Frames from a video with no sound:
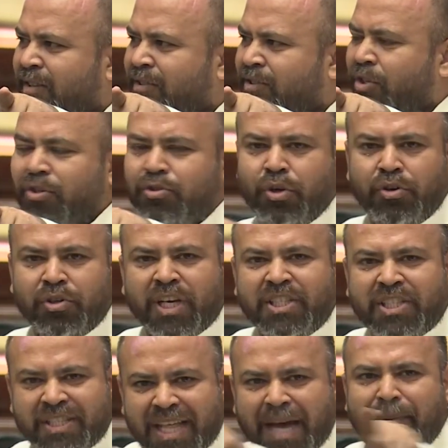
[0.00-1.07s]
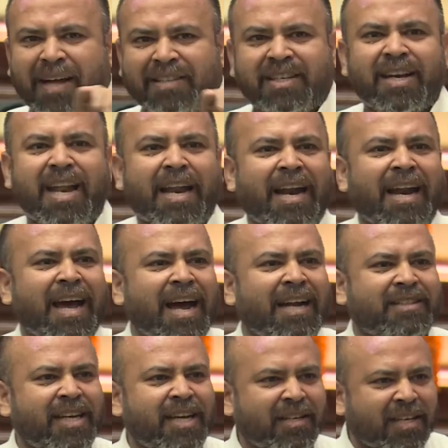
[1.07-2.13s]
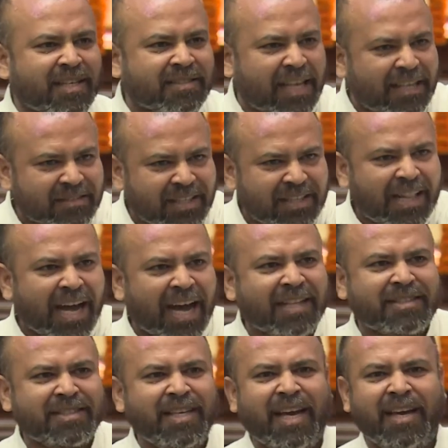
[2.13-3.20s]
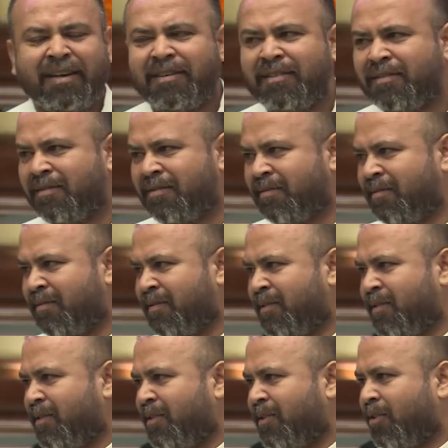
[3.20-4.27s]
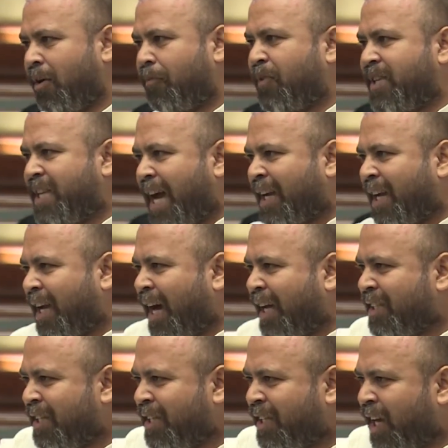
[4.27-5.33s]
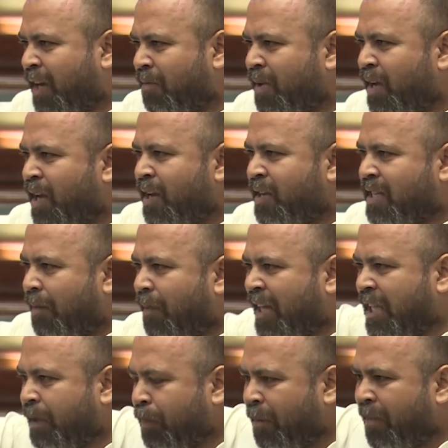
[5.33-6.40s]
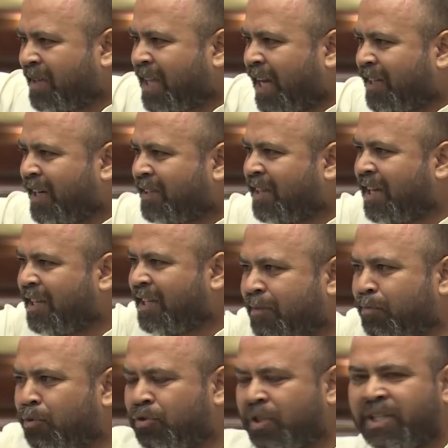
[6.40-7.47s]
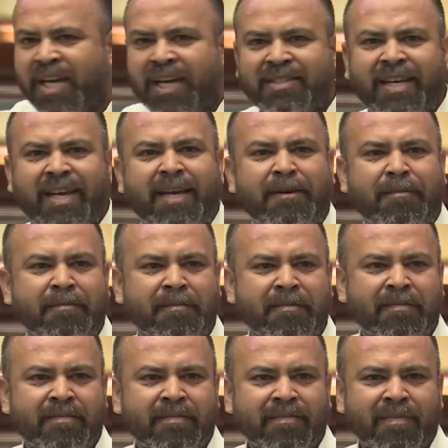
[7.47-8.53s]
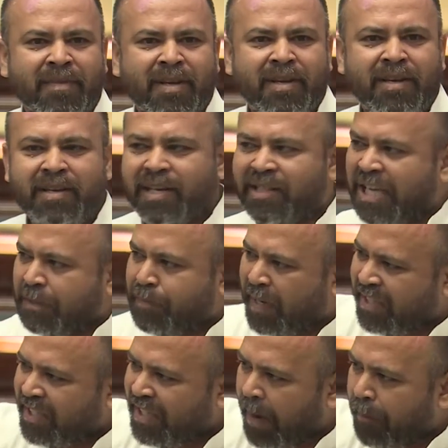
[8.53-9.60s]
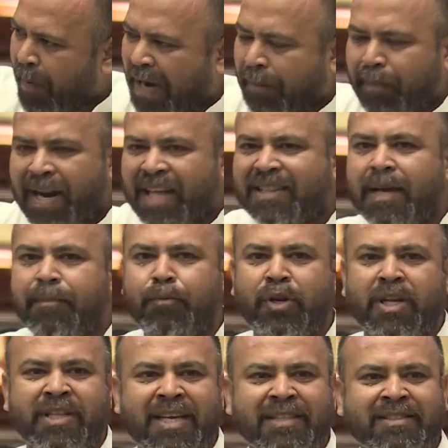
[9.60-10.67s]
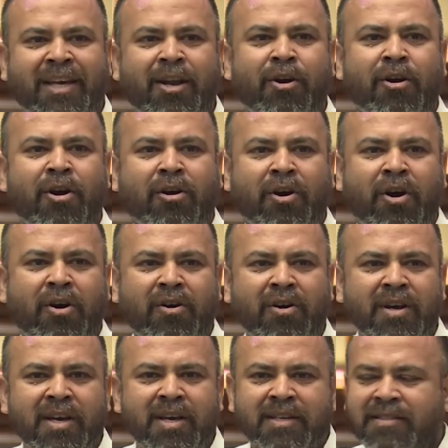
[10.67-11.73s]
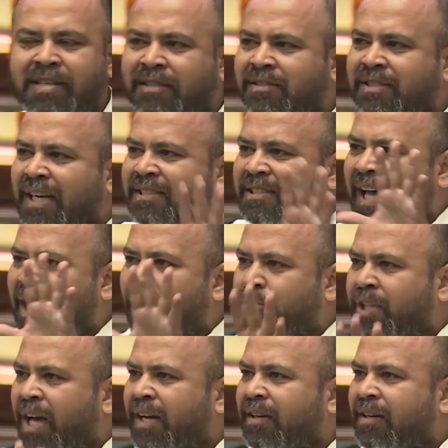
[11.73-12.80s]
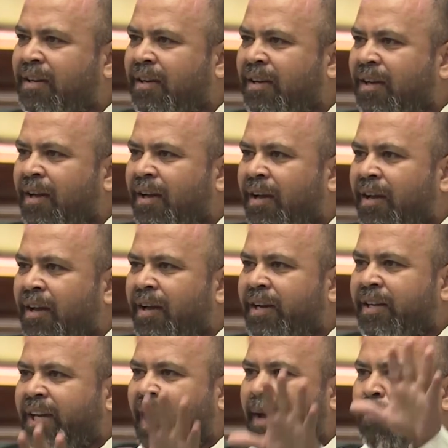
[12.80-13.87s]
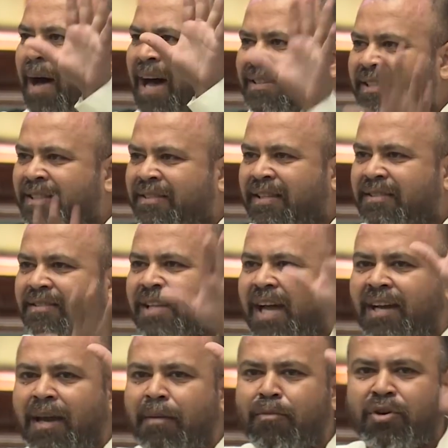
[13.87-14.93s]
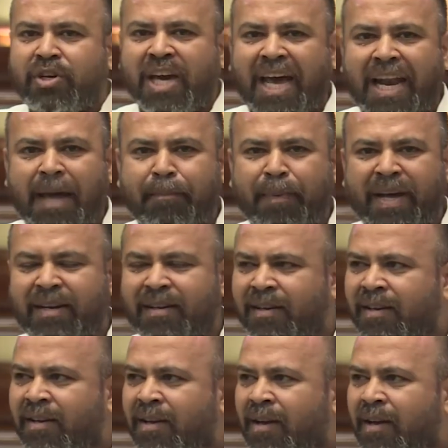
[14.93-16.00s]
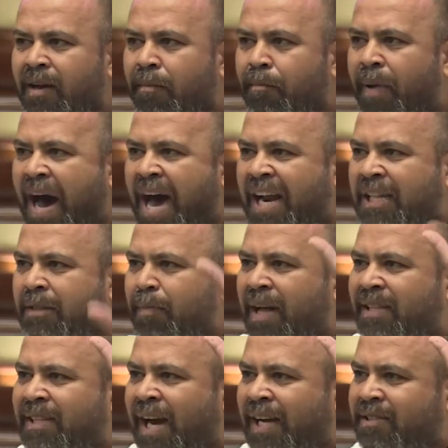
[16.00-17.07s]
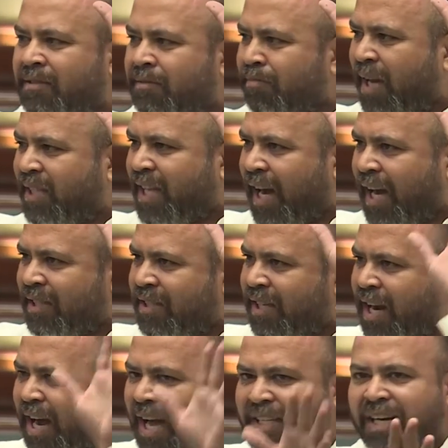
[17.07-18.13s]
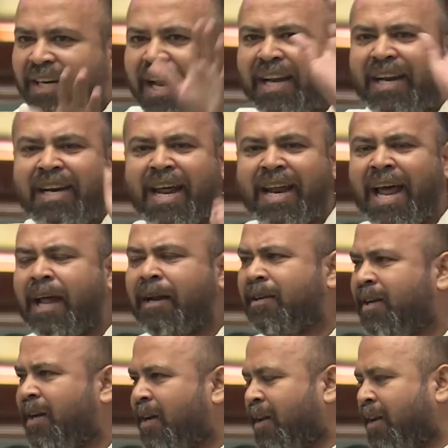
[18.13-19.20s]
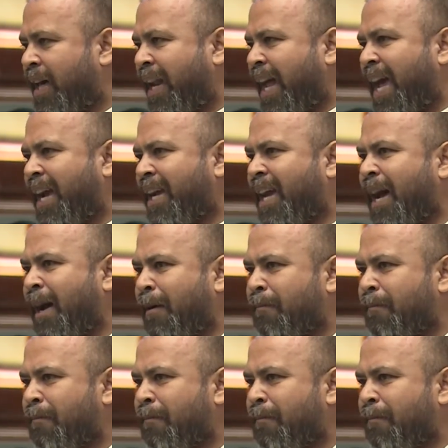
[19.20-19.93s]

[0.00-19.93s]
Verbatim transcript: जिन जो उनके जिंदाबाद का नारा लगाते हैं इनके सांसद लगाती हैं और फिर जाके गांधी जी के समाधि पर मत्था टेकते हैं मुख से जाते हैं ये देशभक्ति का पाठ पढ़ाते हैं पूरे देश के लोगों को सत्तर सालों तक इनके मातृ संस्था के मुख्यालय पर भारत माता का माता का तिरंगा झंडा नहीं लहरा लहराया गया